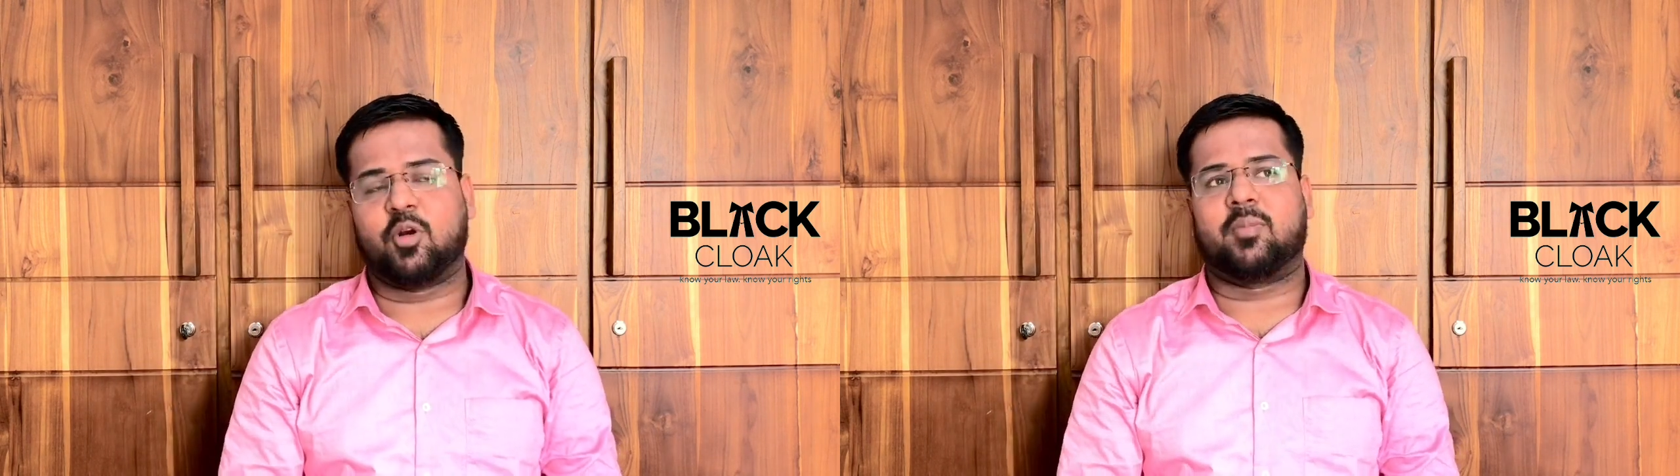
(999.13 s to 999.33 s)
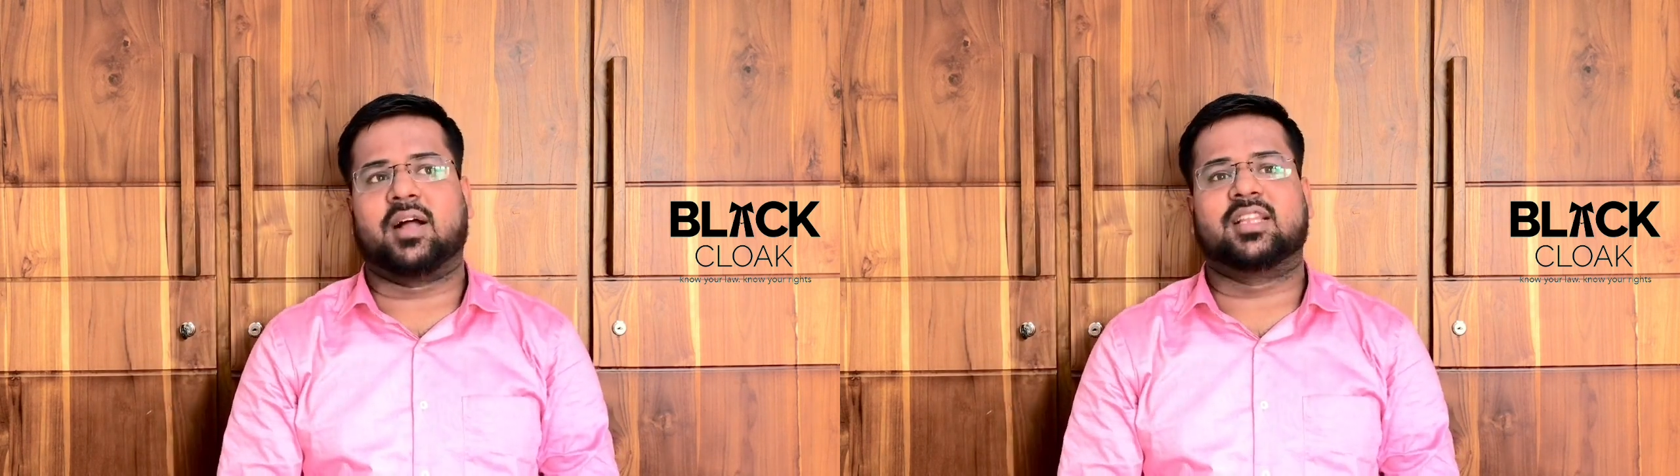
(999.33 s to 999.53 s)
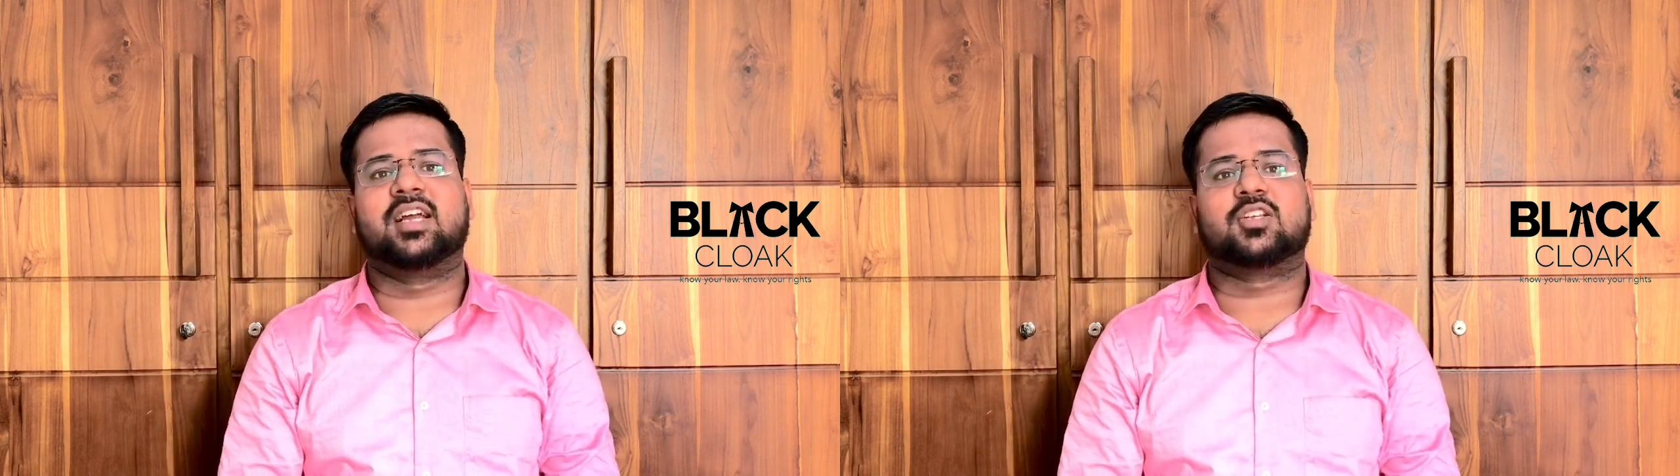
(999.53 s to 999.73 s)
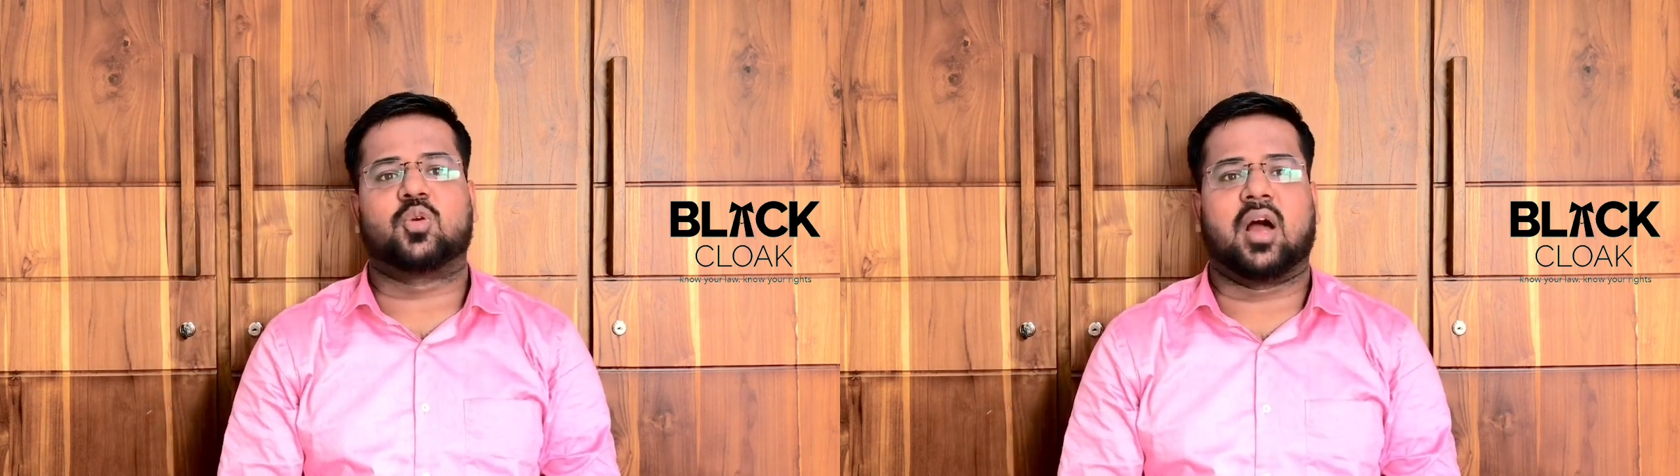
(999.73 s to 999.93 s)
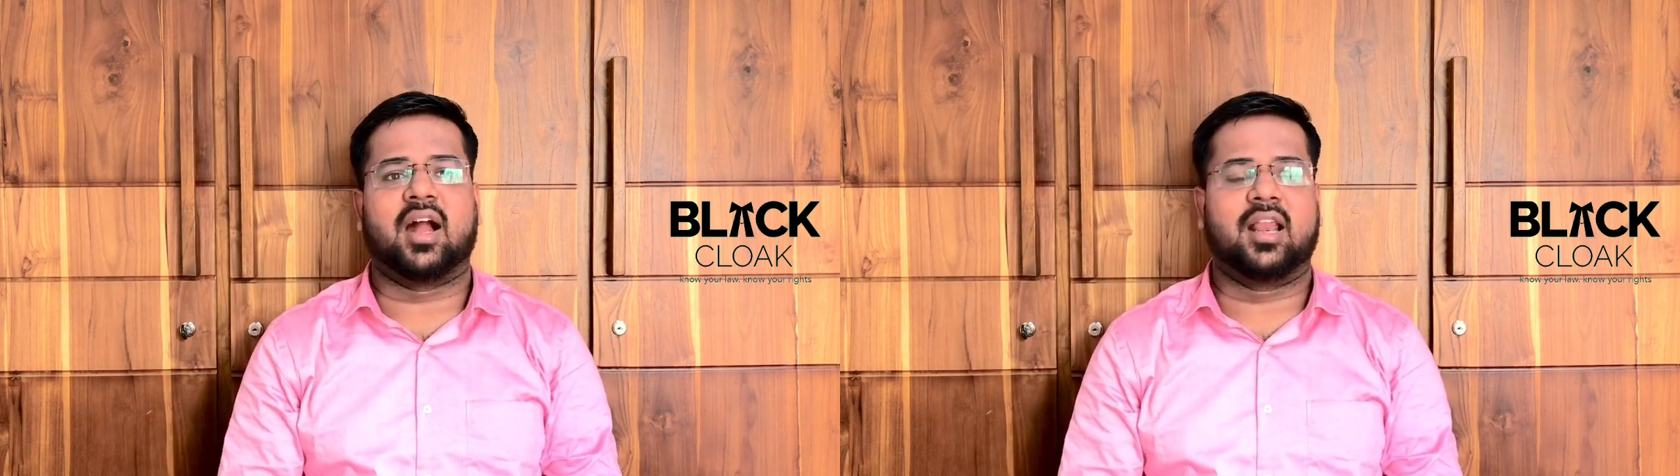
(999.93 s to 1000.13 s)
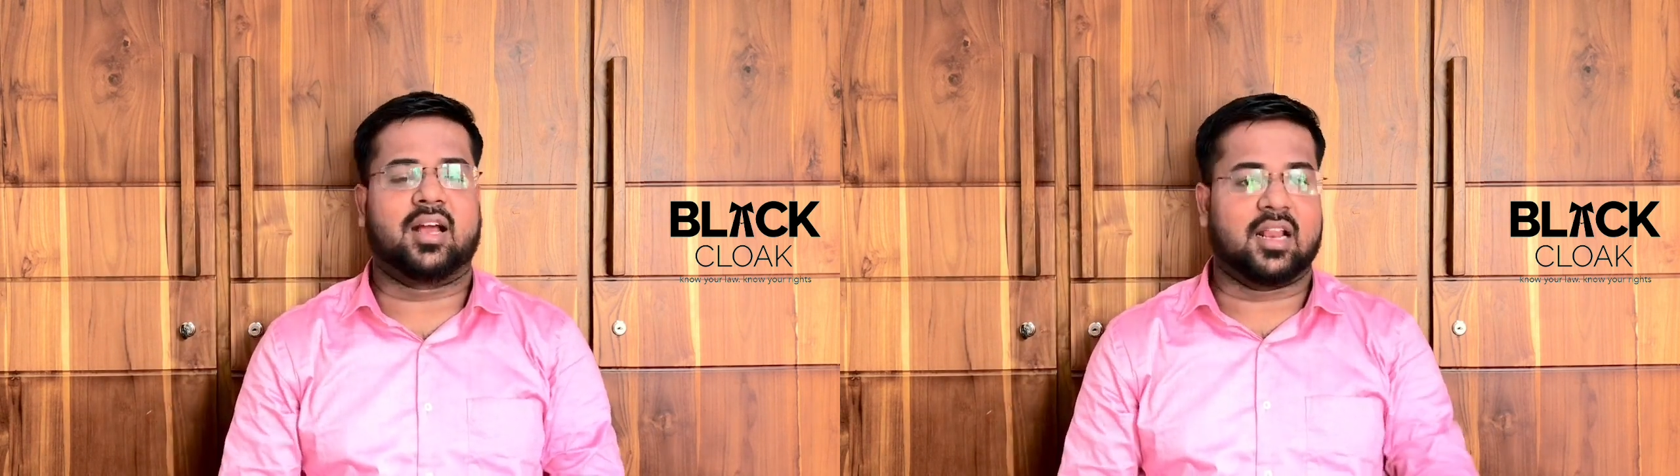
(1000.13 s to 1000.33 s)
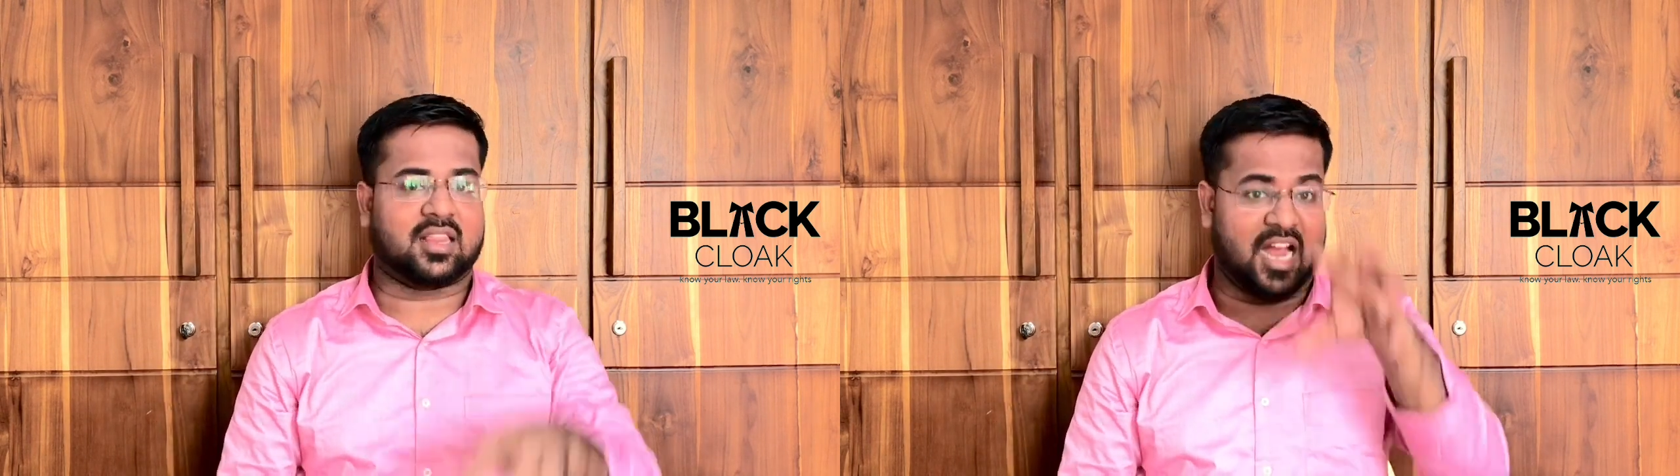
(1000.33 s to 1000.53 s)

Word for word: போல் பார்த்தீங்கன்னு சொன்னால் அங்கே இருக்கிற